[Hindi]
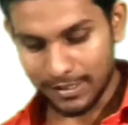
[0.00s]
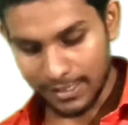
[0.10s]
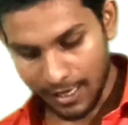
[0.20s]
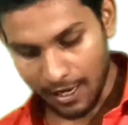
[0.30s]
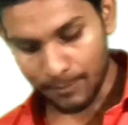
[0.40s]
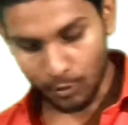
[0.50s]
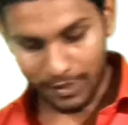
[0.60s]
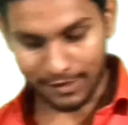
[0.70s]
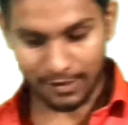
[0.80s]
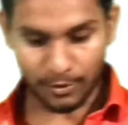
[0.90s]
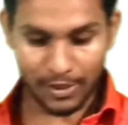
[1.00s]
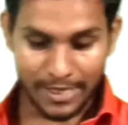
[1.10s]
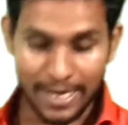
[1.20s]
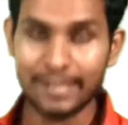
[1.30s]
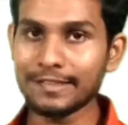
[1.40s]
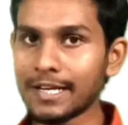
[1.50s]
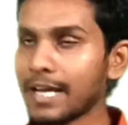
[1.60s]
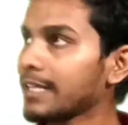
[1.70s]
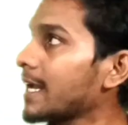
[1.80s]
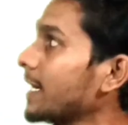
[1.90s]
अब को टेंशन मतलब यहीं से
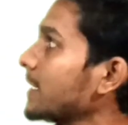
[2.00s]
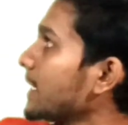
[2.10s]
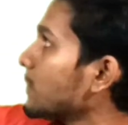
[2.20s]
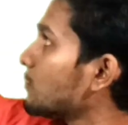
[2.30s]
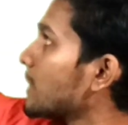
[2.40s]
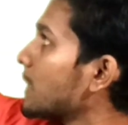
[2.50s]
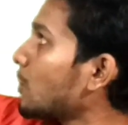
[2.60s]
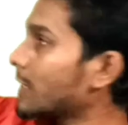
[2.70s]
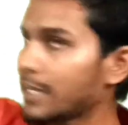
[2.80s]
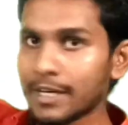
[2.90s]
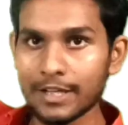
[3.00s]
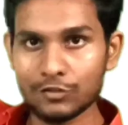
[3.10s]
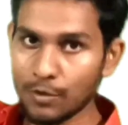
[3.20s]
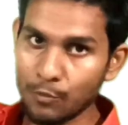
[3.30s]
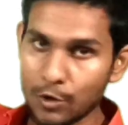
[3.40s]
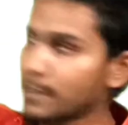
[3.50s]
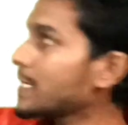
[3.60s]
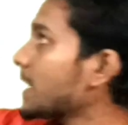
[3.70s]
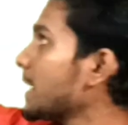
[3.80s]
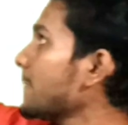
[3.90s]
करना है ये जो थ्री डॉटेड है डेस्कटॉप मोड में
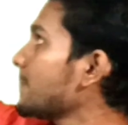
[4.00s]
जाना है